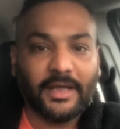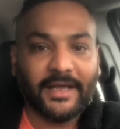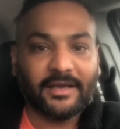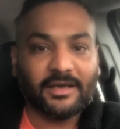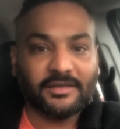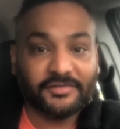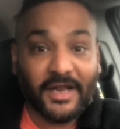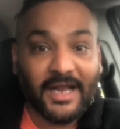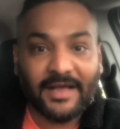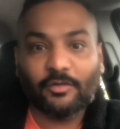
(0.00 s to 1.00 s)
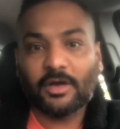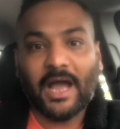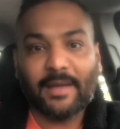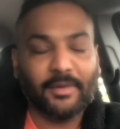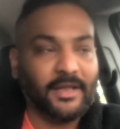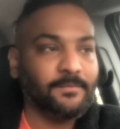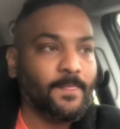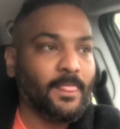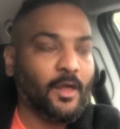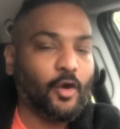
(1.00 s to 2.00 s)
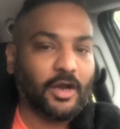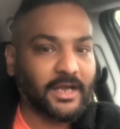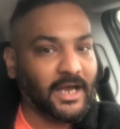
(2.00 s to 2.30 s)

एक थ्रिल है वो कायम रहे और